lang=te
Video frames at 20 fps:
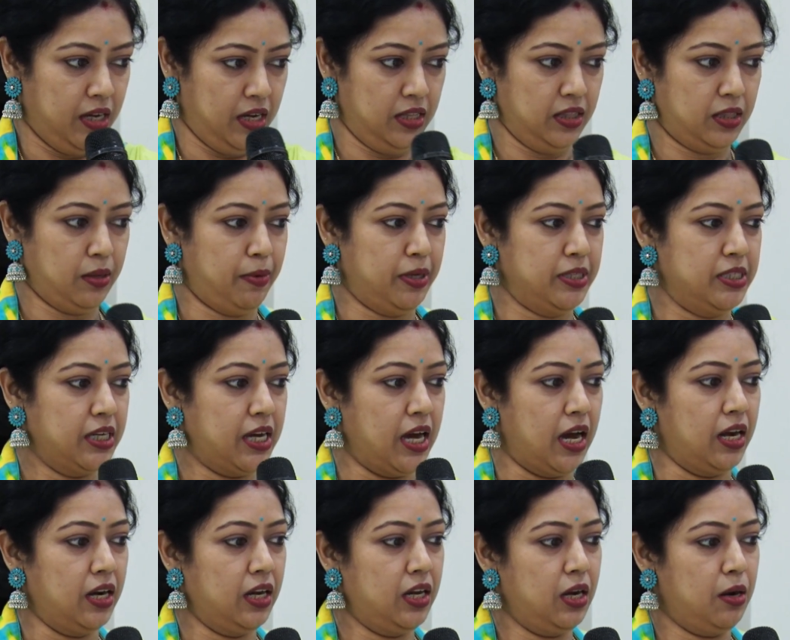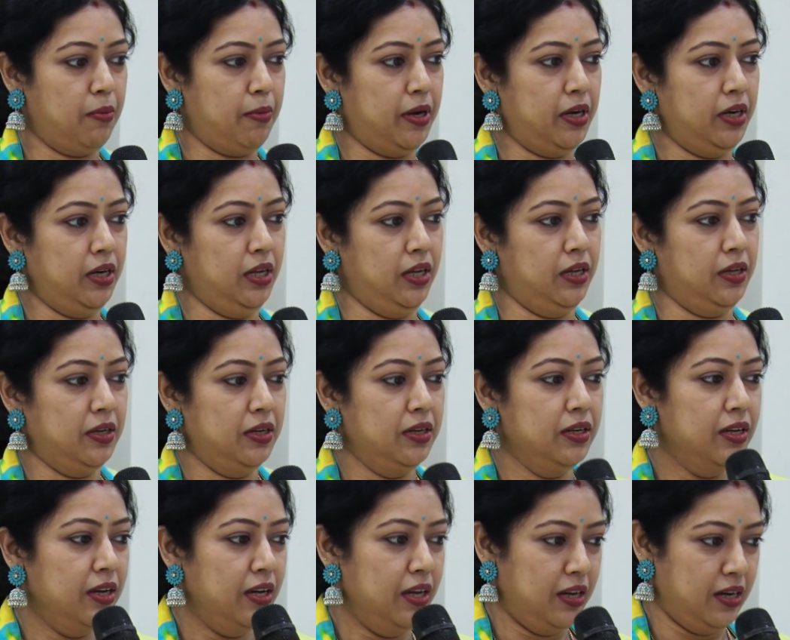ఇంత మంచి కార్యక్రమాన్ని
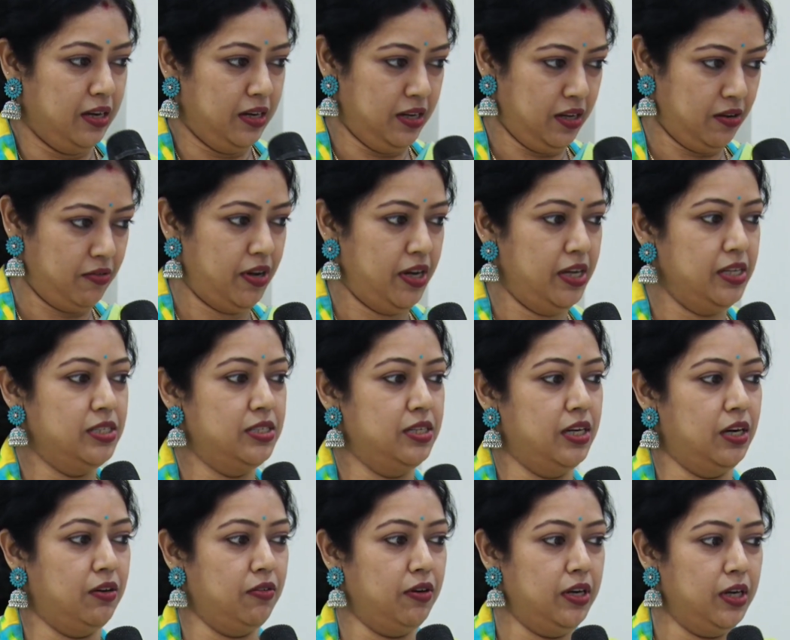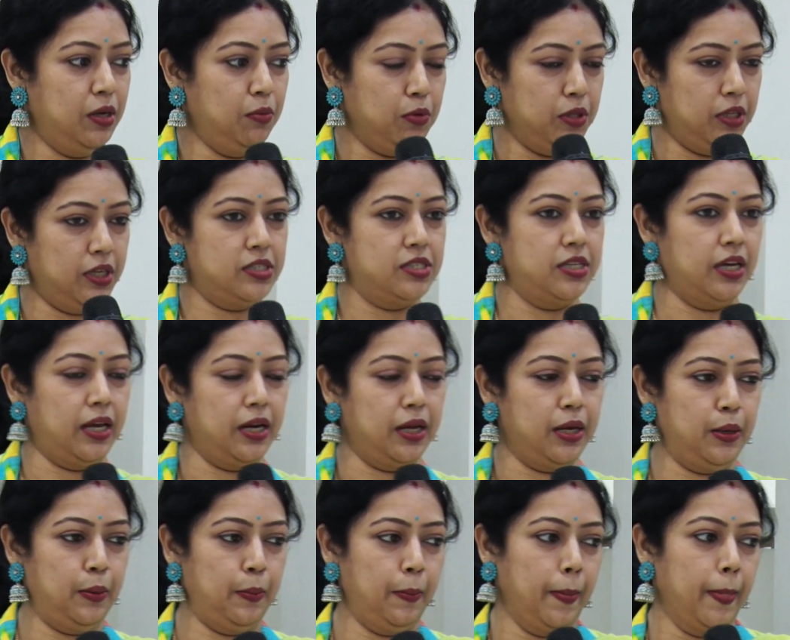నిర్వహించినటువంటి
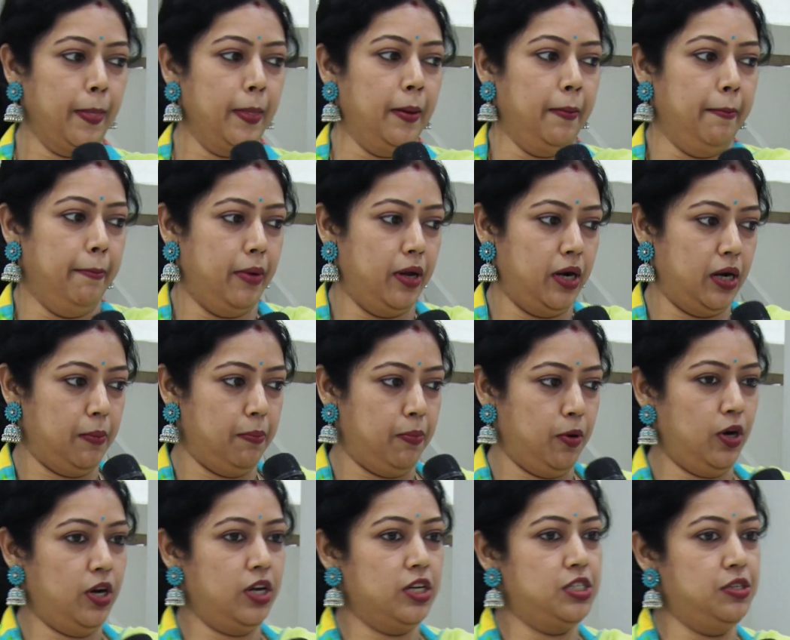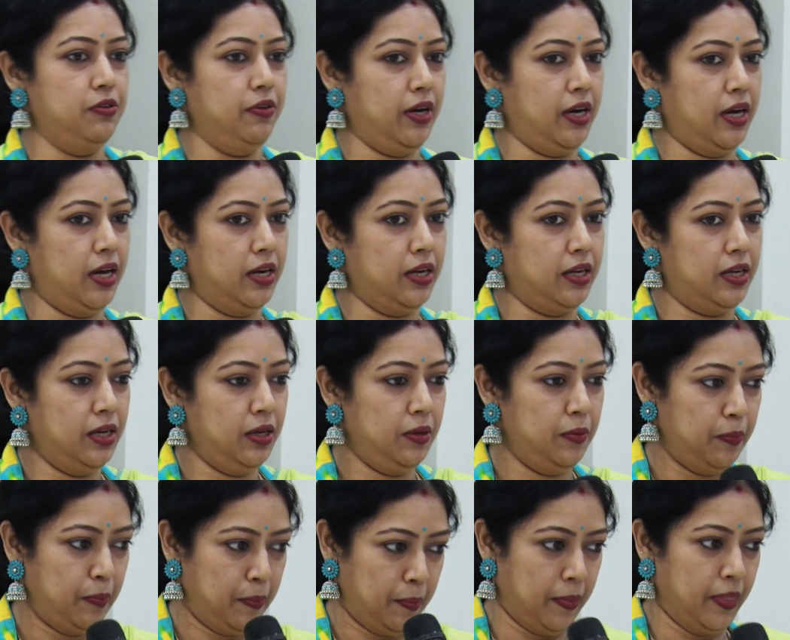మొదటిసారిగా మన బుల్లా శివ గారికి
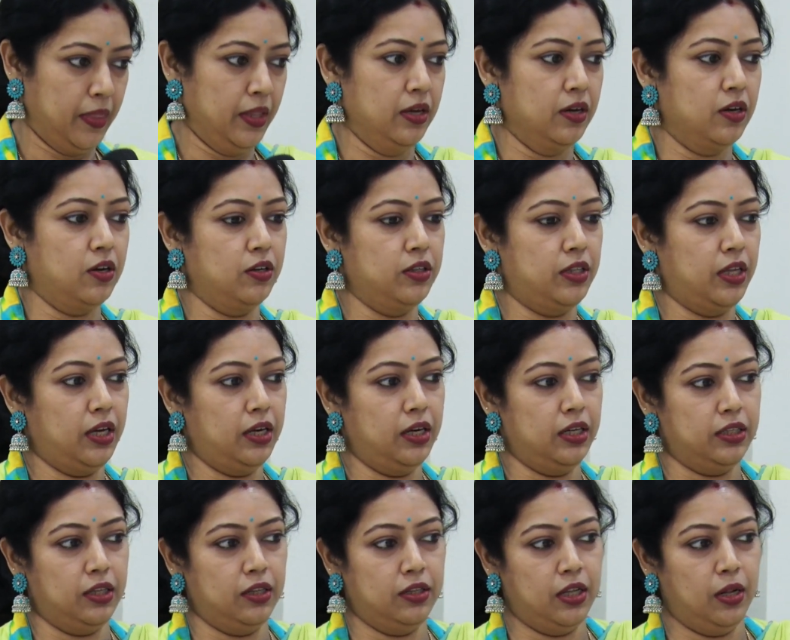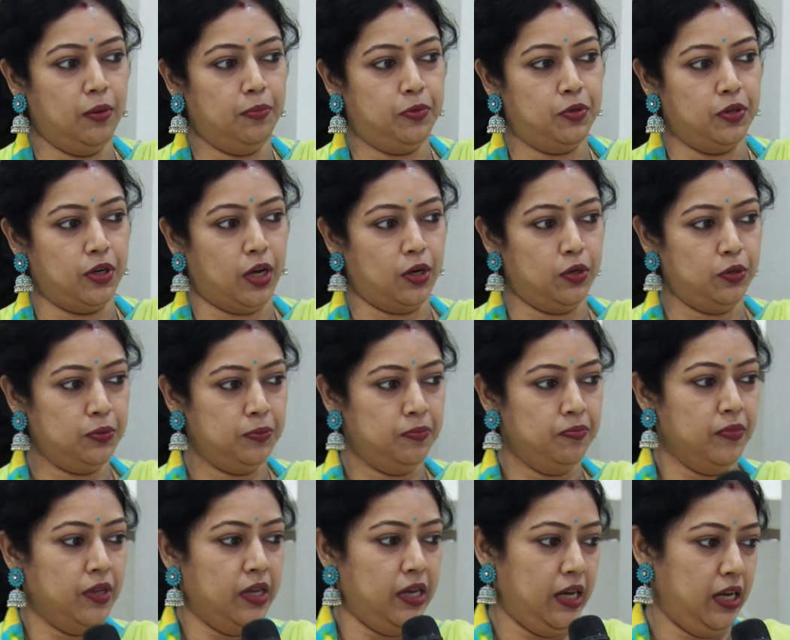కృతజ్ఞతలు తెలుపుతున్నాను
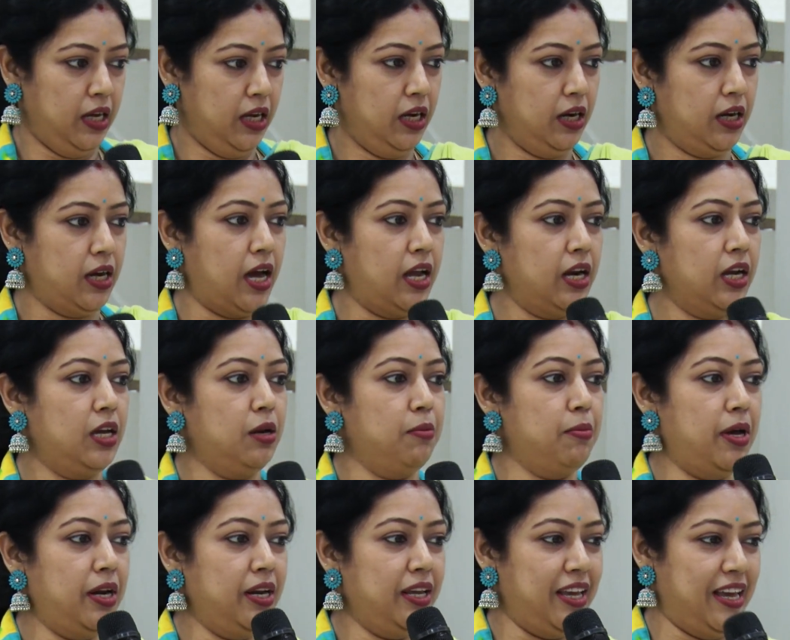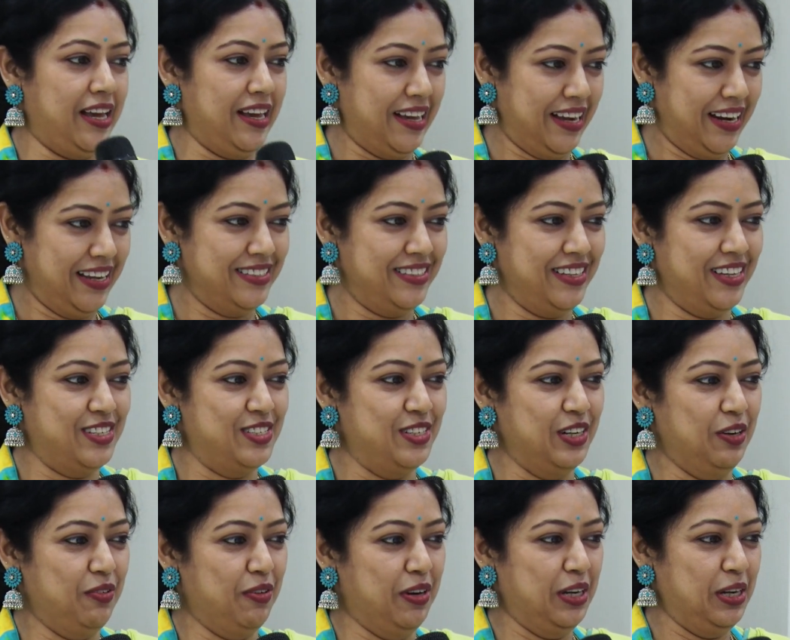ఈ కార్యక్రమానికి ఎంకరేజ్
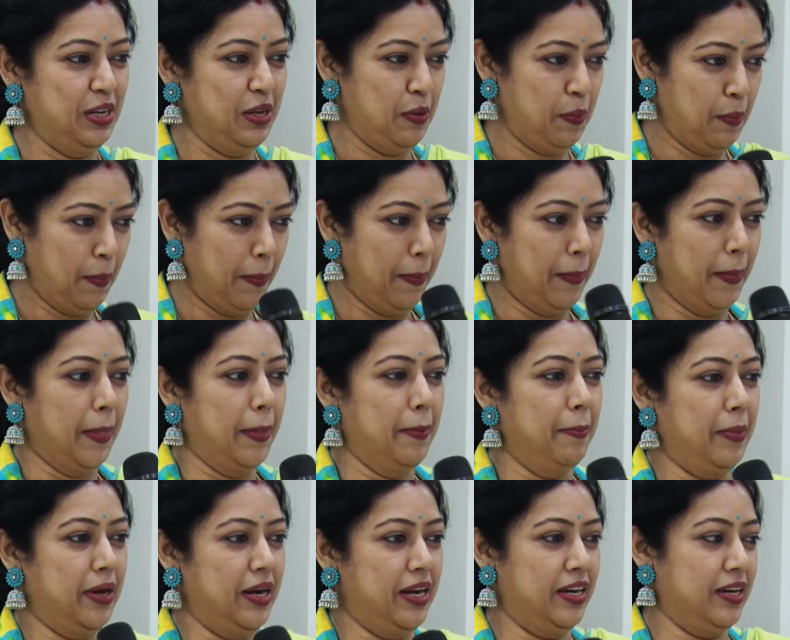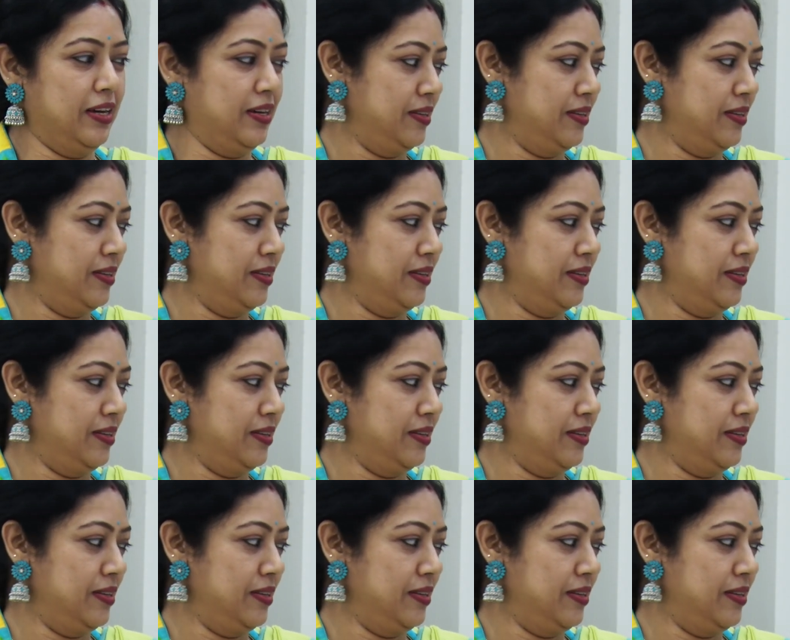చేసినటువంటి మన